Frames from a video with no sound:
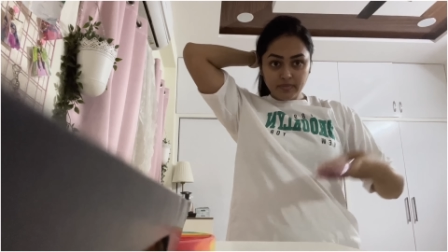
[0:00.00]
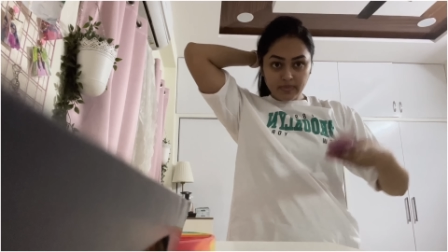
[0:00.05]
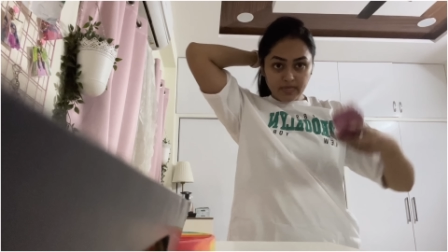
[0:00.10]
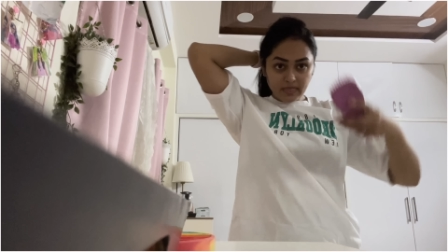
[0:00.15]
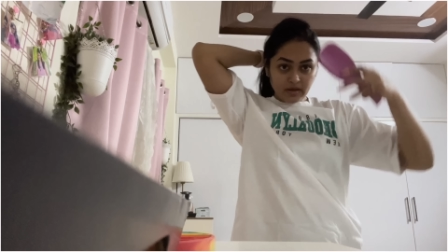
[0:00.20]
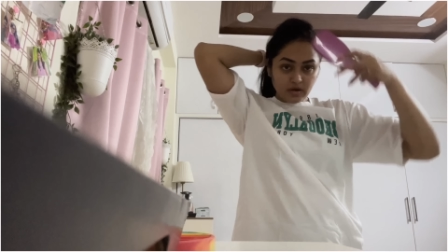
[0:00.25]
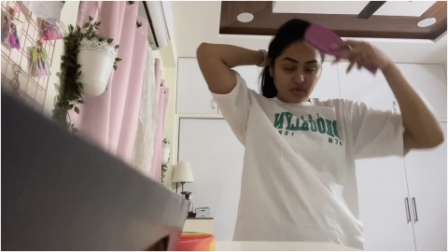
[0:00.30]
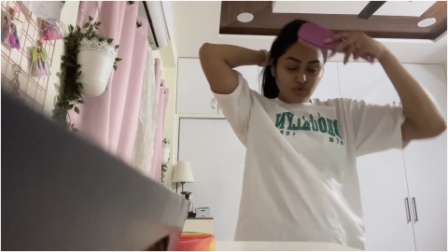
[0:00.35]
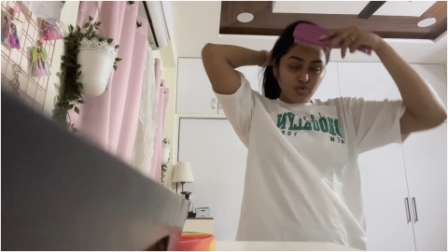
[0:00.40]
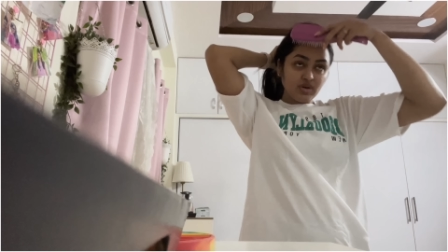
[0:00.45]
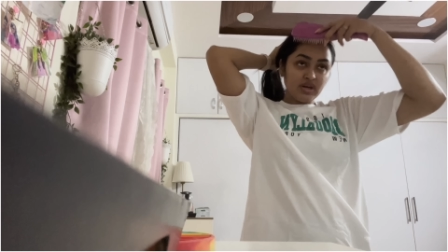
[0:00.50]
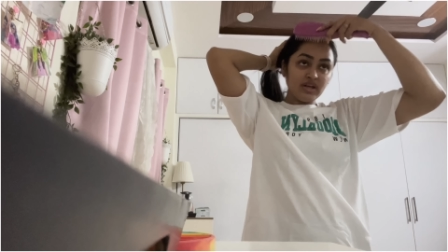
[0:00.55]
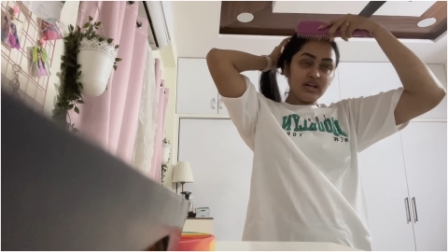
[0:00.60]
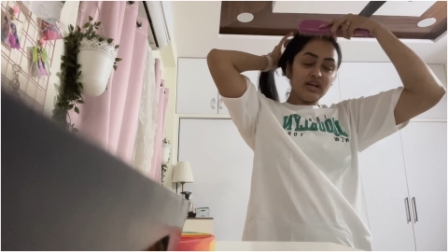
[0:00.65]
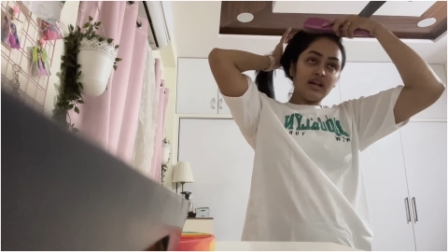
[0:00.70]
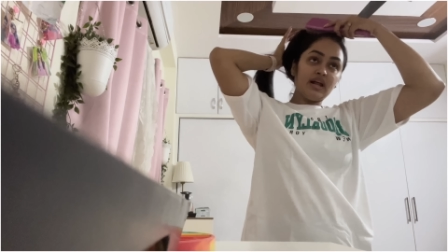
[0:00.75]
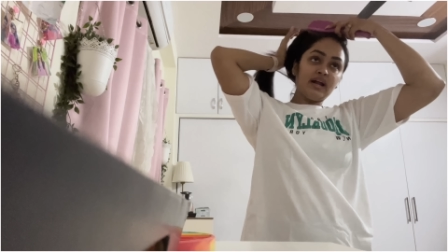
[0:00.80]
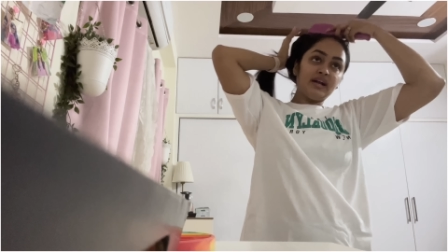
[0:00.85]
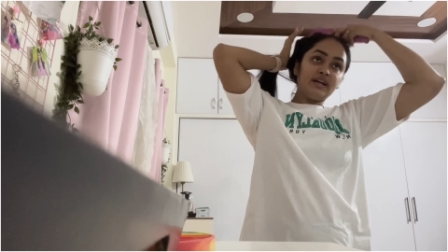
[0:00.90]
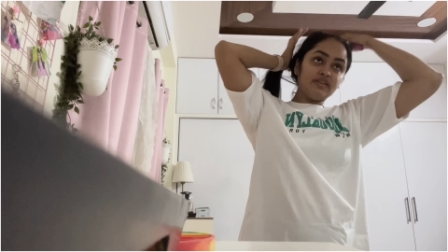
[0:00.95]
ఇంకా కుకింగ్
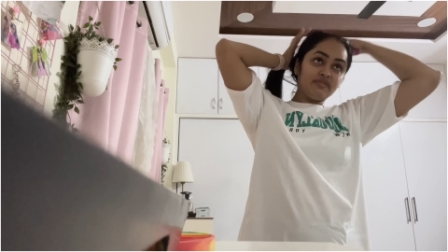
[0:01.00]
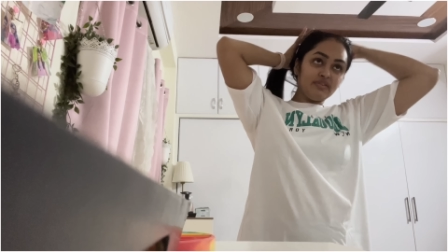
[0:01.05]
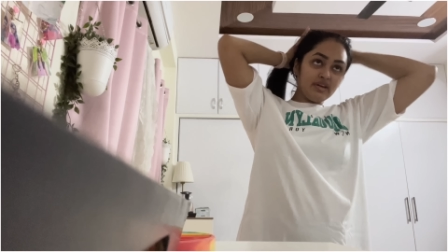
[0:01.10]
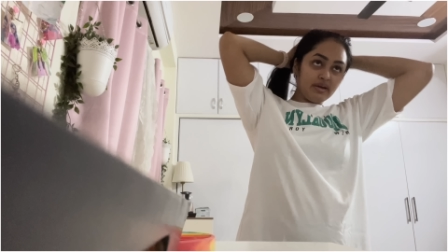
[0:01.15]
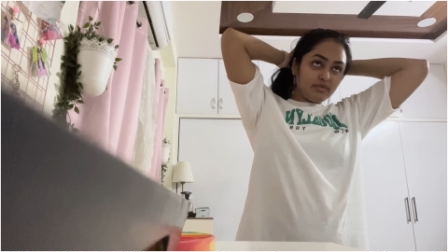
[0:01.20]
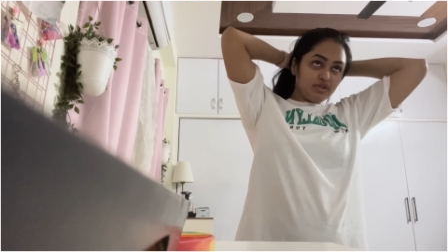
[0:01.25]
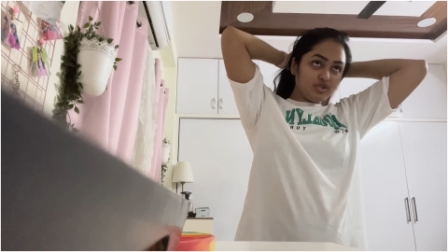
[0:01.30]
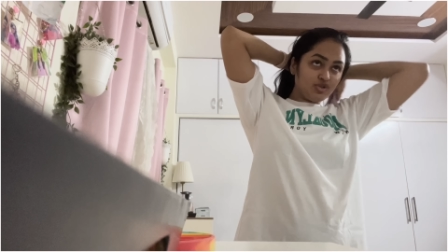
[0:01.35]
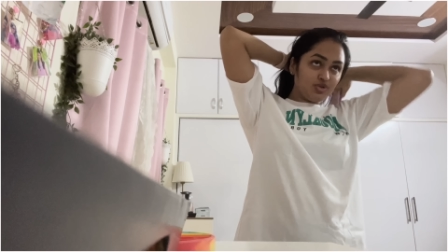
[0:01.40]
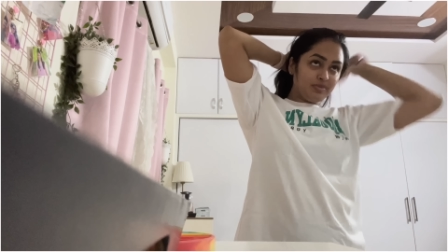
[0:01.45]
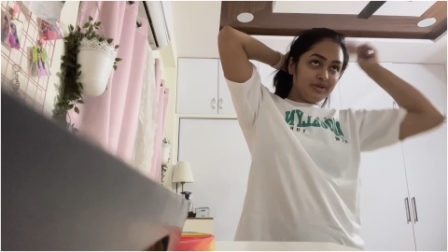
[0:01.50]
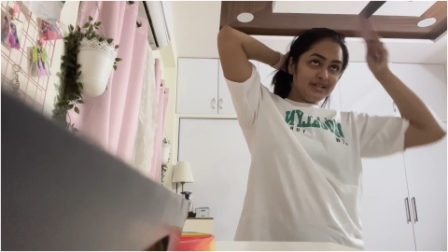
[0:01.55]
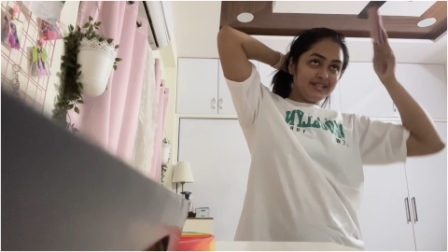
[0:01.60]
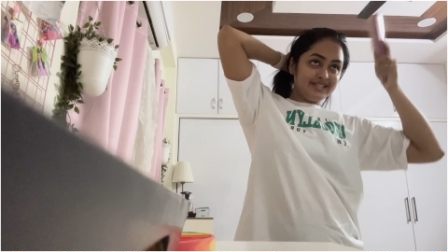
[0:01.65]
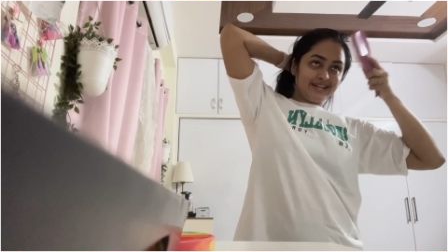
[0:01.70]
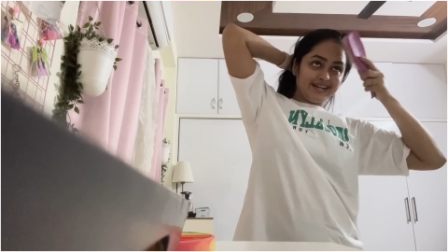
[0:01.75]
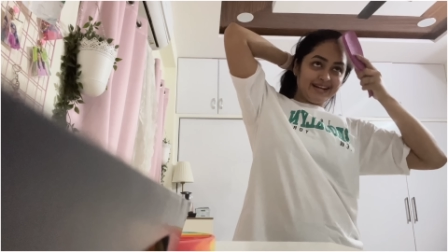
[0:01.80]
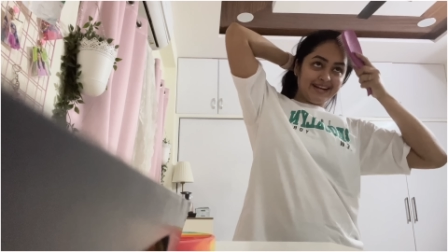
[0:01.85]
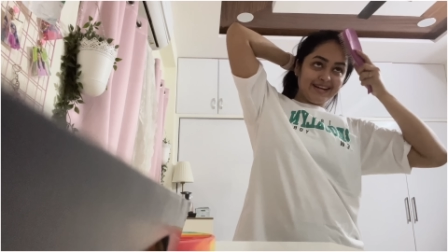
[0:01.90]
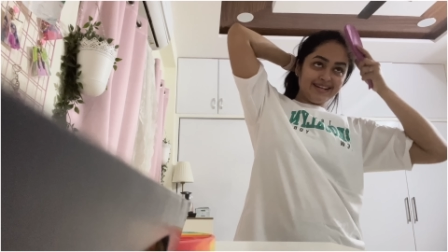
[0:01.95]
లాంటివి ఏమి
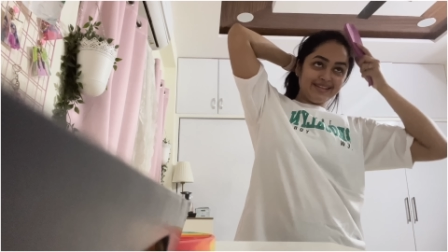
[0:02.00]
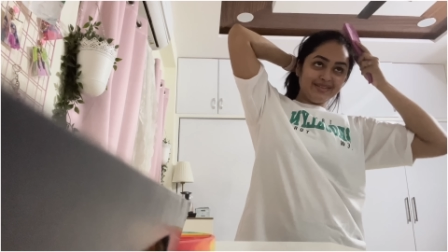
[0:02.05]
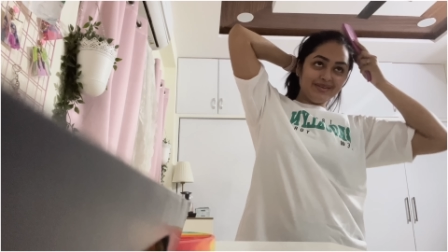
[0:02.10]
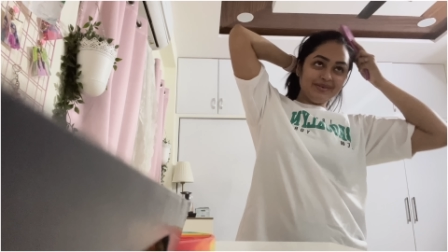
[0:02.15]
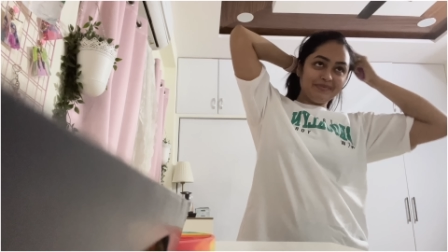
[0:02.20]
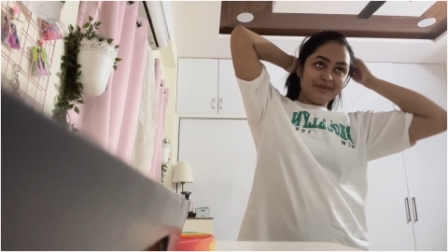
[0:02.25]
చూపించట్లేదు